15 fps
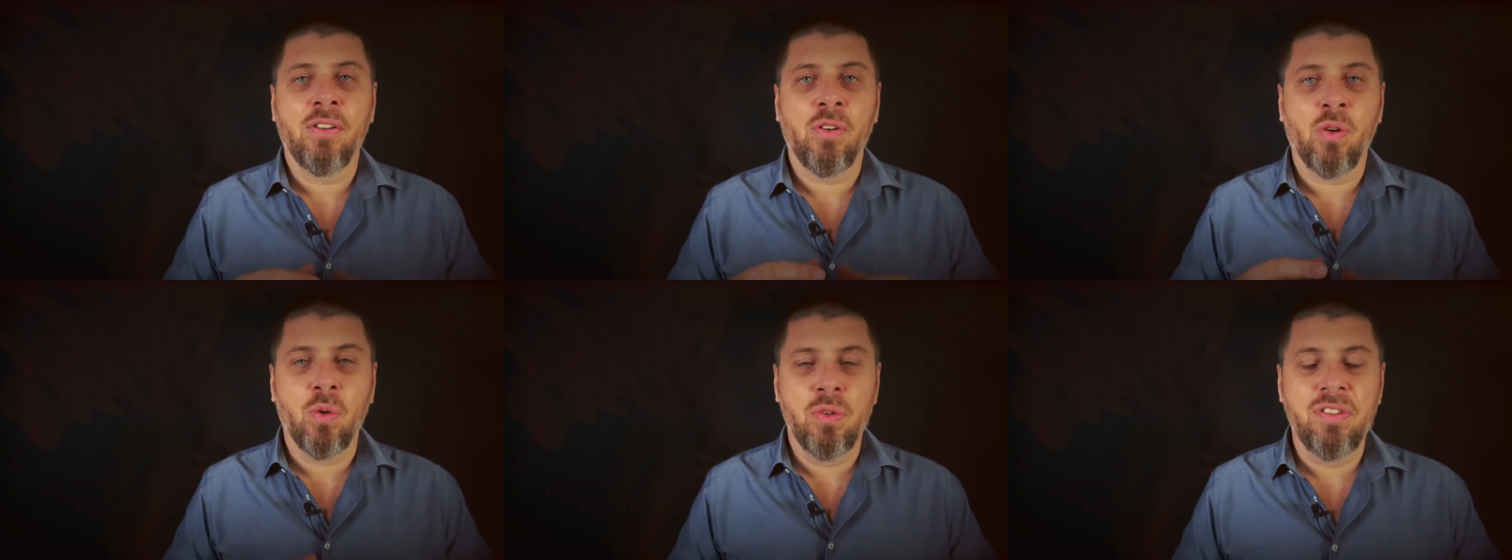
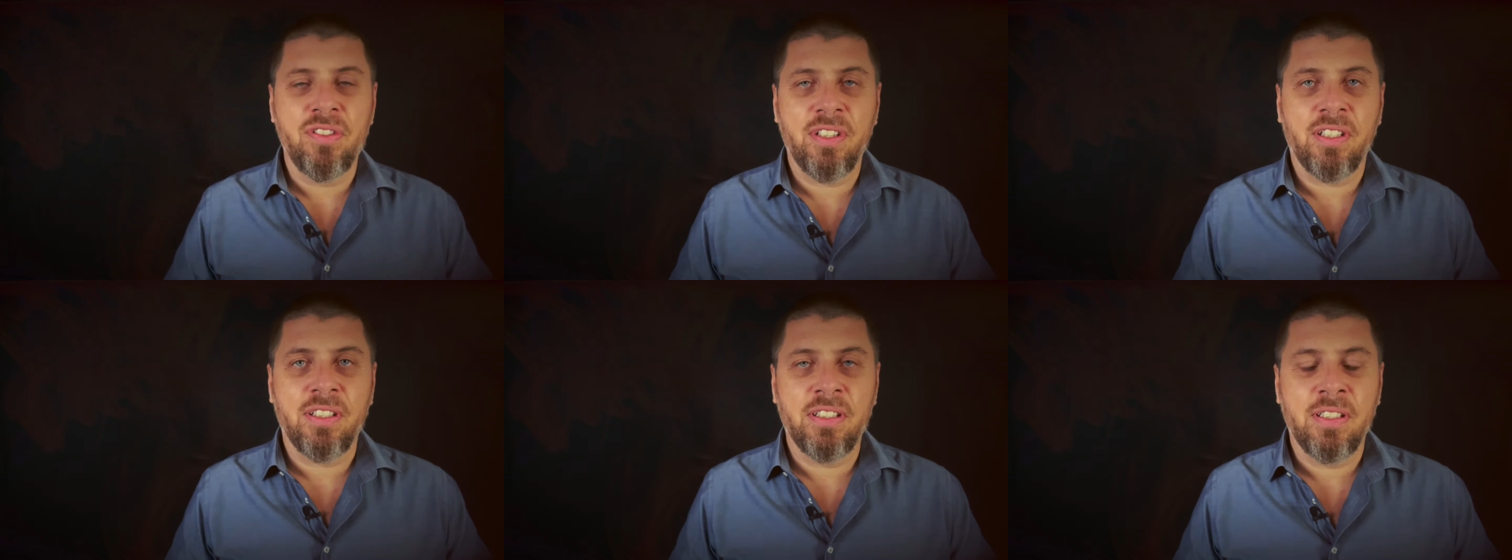
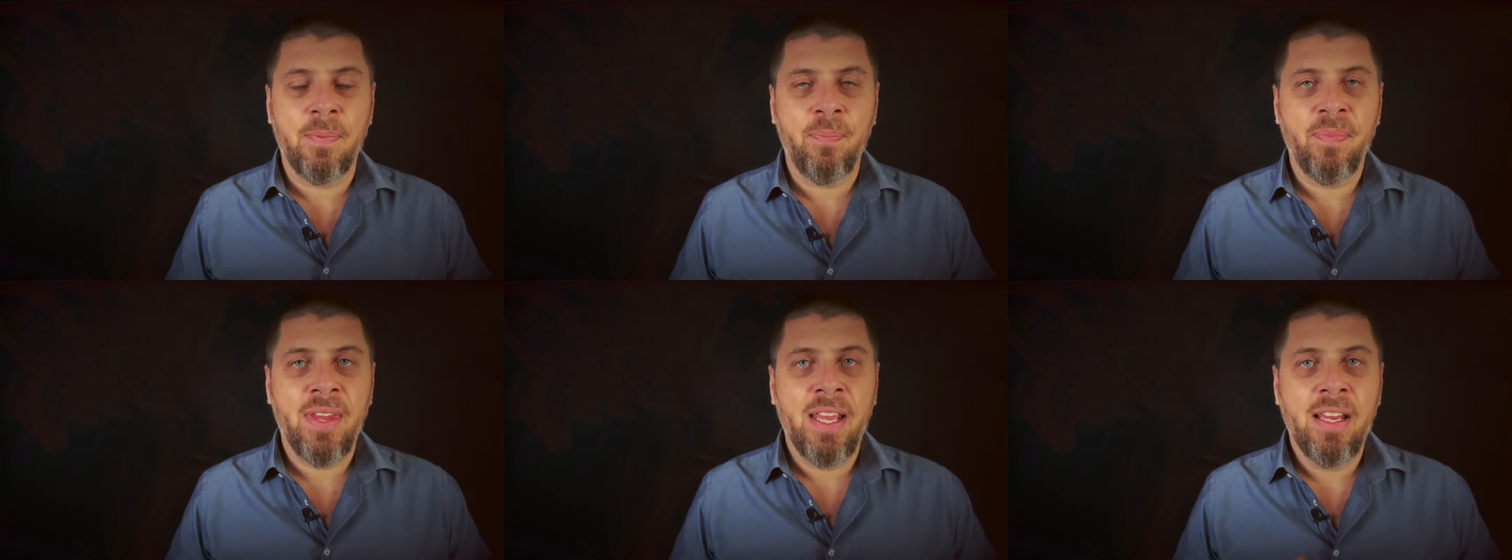unsere
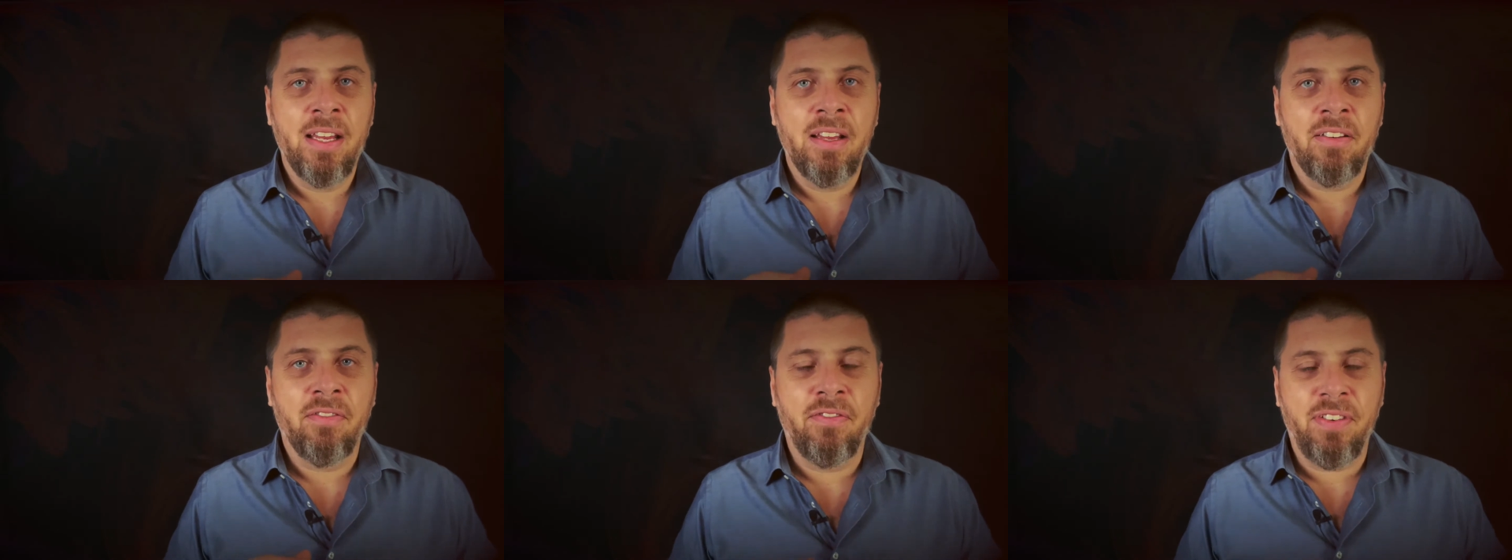
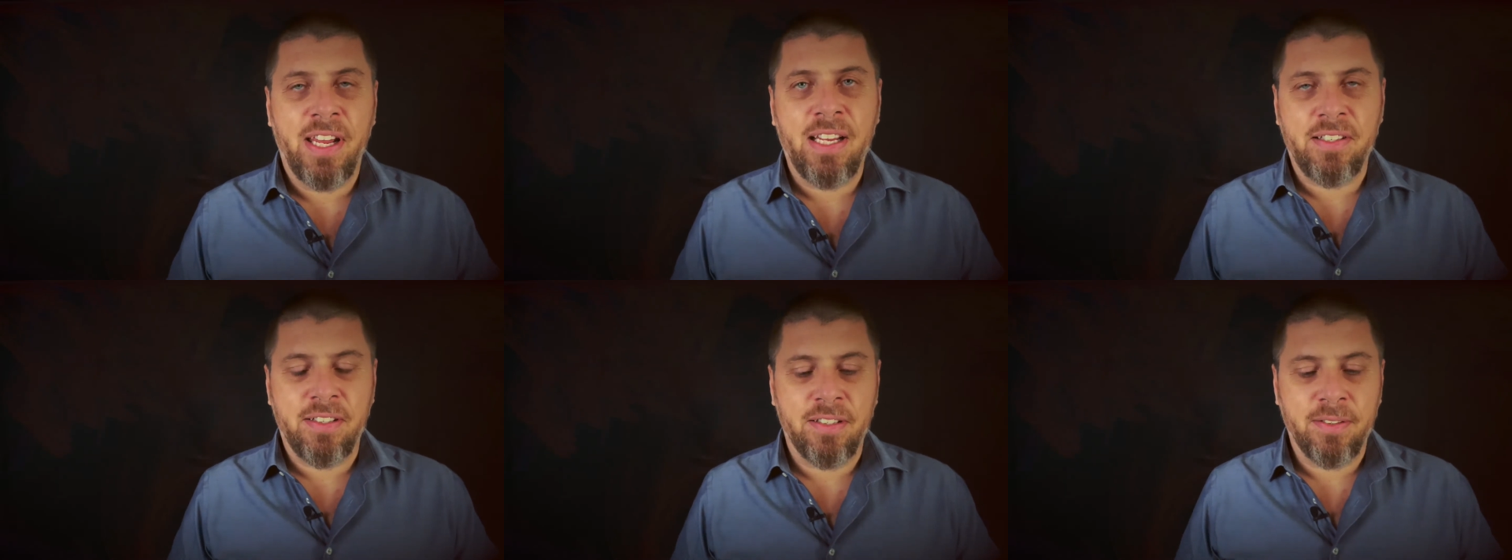
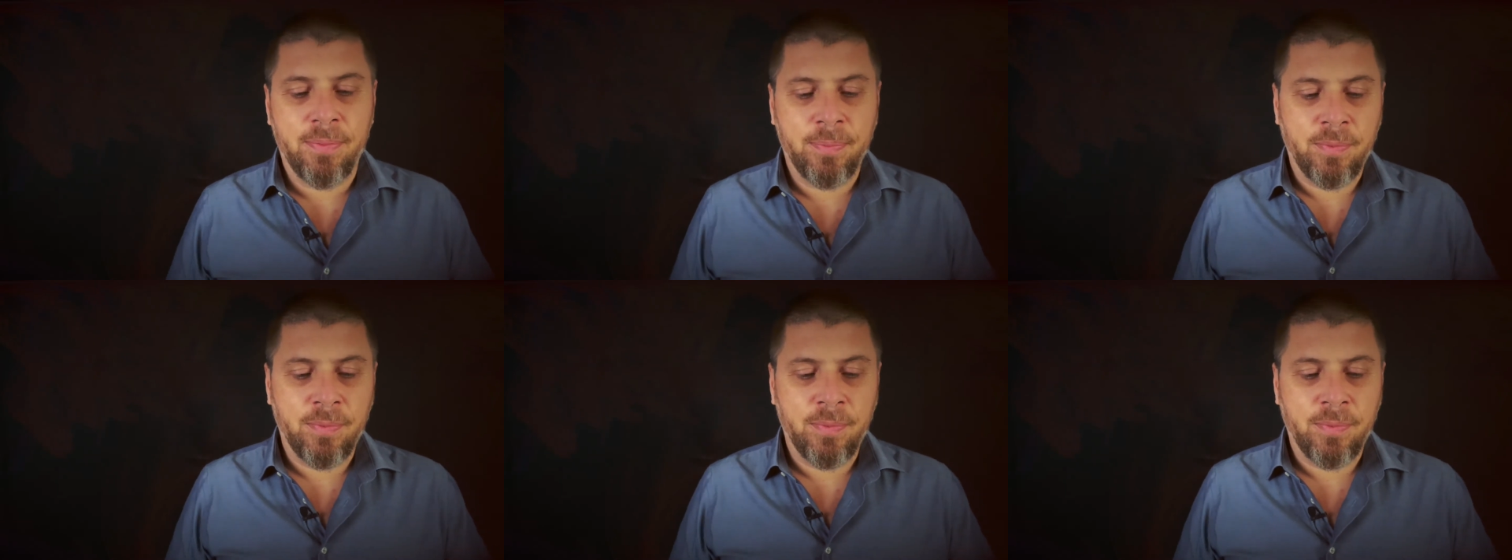Werte.